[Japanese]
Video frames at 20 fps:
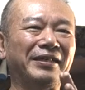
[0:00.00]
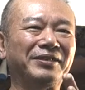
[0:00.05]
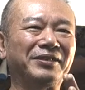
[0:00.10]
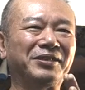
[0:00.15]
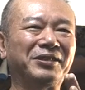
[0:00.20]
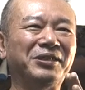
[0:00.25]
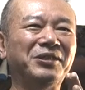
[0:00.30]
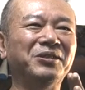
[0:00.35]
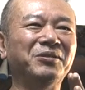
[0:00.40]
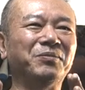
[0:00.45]

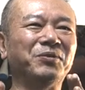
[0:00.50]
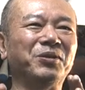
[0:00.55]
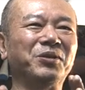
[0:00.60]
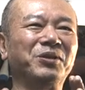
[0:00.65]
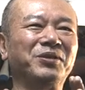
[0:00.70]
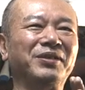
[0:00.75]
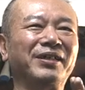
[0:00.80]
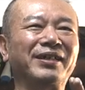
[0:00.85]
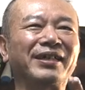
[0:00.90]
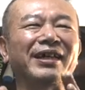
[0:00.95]
次の
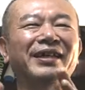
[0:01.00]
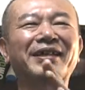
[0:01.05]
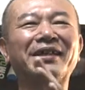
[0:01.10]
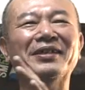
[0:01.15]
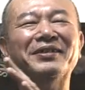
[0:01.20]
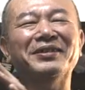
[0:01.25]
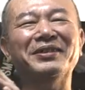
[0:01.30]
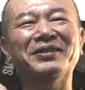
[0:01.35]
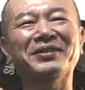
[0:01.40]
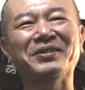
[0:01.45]
ボールは外
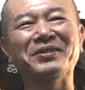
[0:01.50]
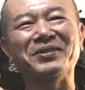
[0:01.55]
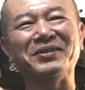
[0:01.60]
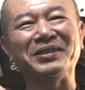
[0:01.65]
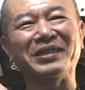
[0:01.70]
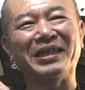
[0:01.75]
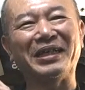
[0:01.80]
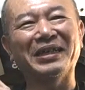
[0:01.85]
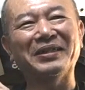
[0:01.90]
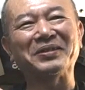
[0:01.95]
角に来る
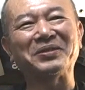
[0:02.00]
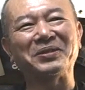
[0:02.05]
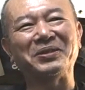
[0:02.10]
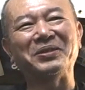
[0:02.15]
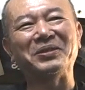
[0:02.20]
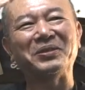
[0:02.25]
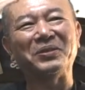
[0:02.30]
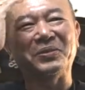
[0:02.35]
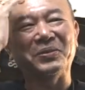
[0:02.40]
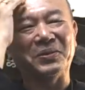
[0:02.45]
んだなと
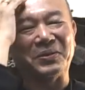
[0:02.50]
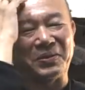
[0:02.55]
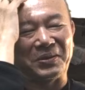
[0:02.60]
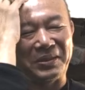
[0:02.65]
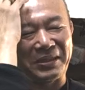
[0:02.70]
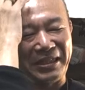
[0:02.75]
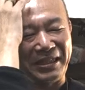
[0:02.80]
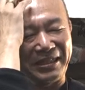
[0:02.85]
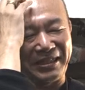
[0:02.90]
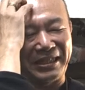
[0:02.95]
いうのを
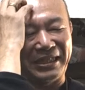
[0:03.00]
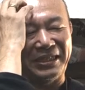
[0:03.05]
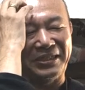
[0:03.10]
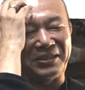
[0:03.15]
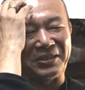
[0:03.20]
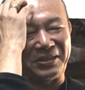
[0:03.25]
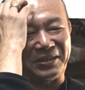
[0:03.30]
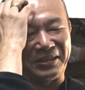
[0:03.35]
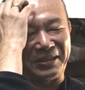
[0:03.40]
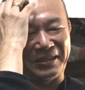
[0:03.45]
選
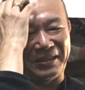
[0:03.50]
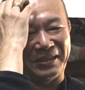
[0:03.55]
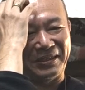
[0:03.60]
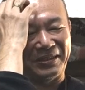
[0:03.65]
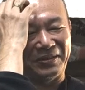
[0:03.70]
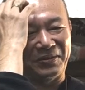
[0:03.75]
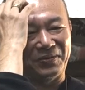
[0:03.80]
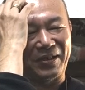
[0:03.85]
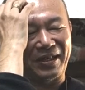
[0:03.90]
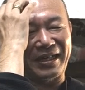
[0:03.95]
手に
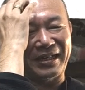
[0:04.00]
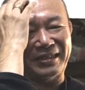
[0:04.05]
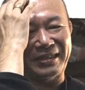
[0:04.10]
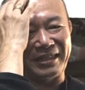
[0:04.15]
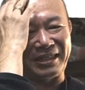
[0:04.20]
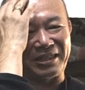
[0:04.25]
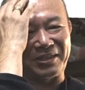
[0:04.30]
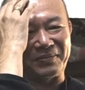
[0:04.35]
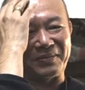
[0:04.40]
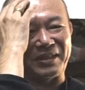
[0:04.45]
分かっ
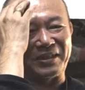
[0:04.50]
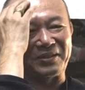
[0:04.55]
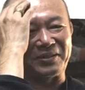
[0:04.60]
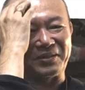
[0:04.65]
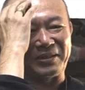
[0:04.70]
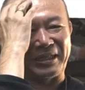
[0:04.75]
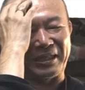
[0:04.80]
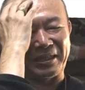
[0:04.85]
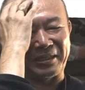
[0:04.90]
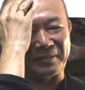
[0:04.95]
てしまう
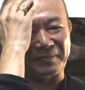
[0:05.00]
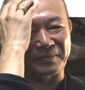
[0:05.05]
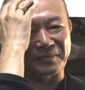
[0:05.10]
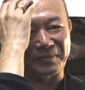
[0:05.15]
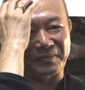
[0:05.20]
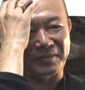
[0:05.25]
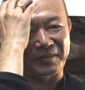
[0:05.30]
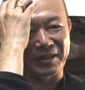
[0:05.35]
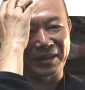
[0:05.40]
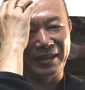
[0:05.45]
ので、
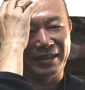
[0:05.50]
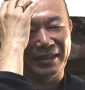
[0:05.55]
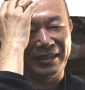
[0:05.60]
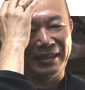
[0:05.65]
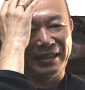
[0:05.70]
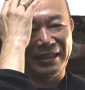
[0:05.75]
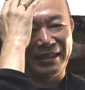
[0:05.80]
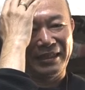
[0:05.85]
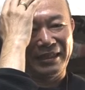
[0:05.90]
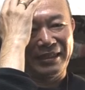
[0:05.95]

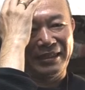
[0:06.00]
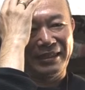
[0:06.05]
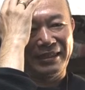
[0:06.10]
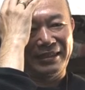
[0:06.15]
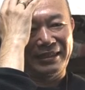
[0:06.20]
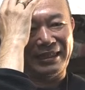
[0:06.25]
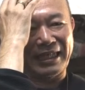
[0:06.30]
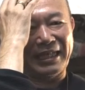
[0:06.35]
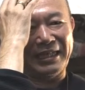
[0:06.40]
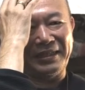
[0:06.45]

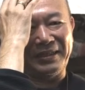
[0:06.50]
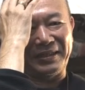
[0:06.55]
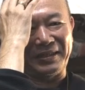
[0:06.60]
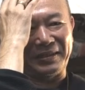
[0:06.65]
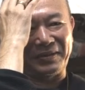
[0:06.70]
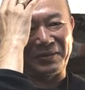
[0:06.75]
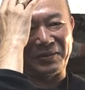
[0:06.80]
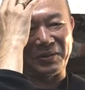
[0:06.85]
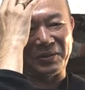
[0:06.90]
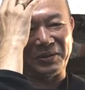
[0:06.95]

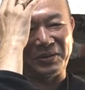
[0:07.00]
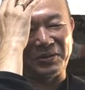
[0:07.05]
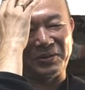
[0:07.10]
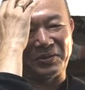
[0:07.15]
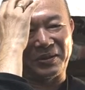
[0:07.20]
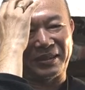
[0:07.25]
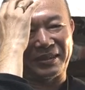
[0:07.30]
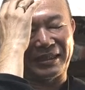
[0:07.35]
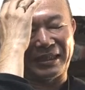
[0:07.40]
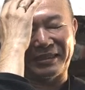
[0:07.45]
サインという
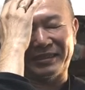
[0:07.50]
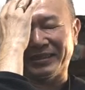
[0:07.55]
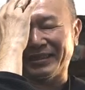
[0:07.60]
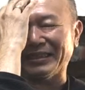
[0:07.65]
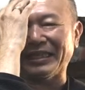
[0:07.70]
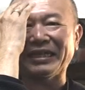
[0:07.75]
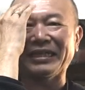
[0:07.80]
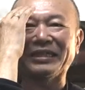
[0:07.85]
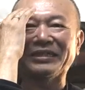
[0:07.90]
のがたくさ